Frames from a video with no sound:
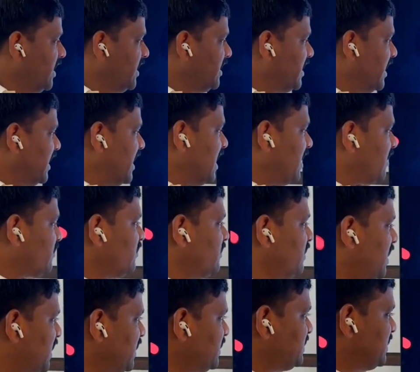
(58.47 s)
ఇంకా నాలుగు
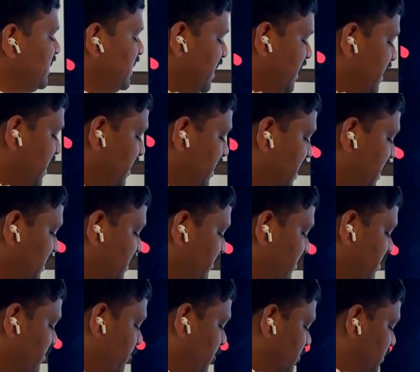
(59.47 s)
రోజులలో సింగరేణి కథం
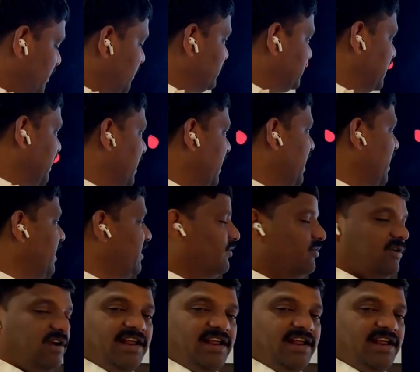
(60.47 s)
అయిపోతుంది సింగరేణి